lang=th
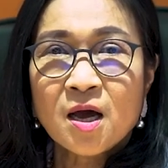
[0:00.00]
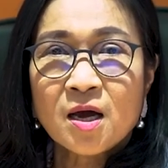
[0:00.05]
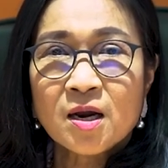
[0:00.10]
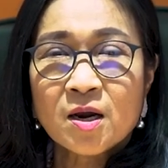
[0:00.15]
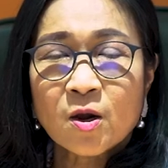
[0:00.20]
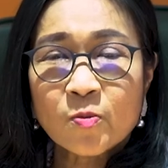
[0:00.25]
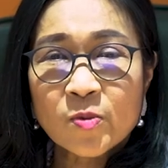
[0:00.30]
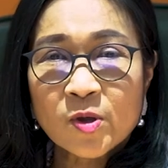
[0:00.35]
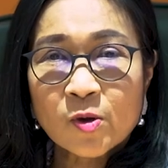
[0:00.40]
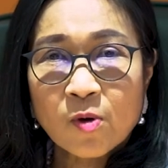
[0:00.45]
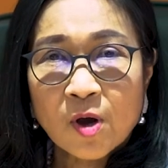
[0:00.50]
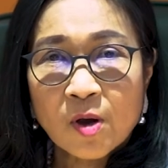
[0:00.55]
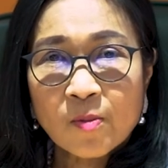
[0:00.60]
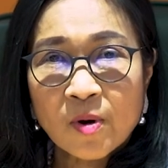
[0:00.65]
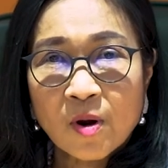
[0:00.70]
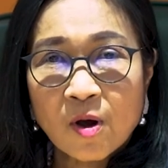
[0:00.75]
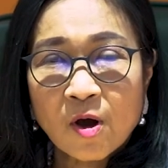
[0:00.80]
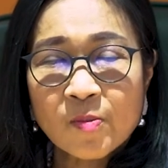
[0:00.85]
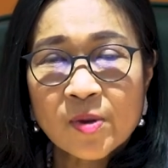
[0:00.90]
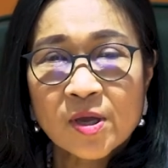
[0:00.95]
เรามีความพ
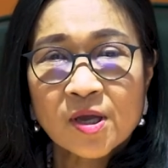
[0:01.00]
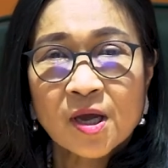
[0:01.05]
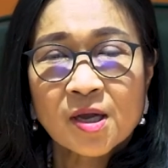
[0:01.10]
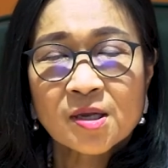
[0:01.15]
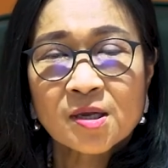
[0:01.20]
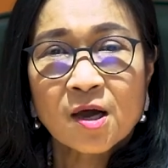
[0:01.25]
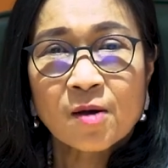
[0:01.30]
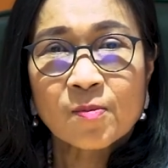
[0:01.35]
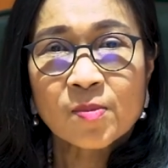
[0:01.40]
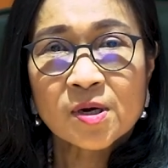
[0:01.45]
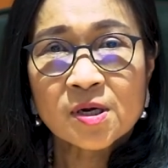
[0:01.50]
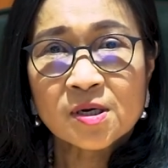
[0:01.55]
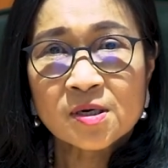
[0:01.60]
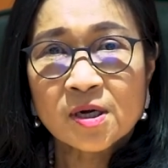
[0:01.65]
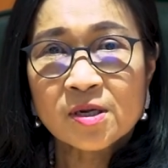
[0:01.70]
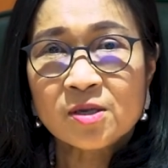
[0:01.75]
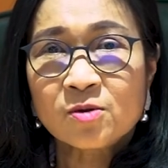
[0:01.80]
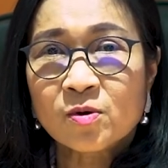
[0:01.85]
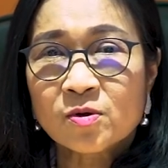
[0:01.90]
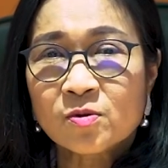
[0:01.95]
ร้อมในการขับเคลื่อ
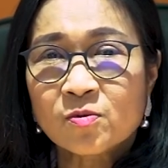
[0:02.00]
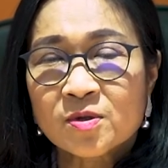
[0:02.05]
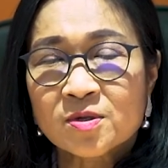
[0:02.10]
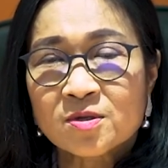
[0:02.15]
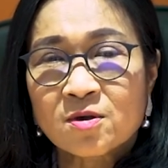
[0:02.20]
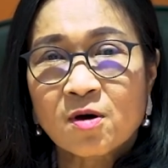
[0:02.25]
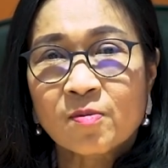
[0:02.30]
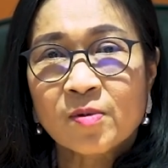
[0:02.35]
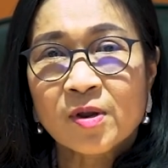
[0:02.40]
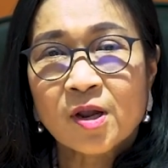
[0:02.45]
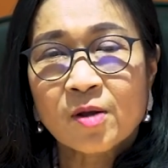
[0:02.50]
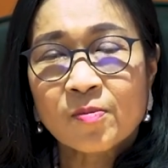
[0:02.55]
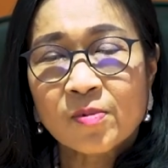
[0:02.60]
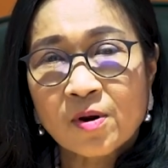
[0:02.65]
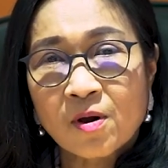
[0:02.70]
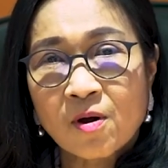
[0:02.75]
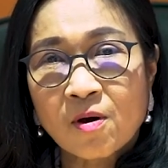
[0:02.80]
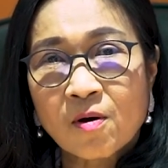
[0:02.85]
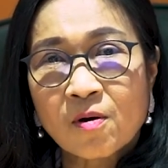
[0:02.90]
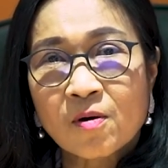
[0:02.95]
นโดยตรวจสอบและรับร
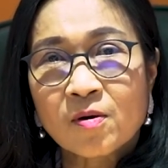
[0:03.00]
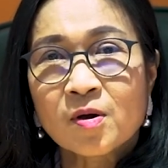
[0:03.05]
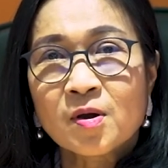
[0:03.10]
อง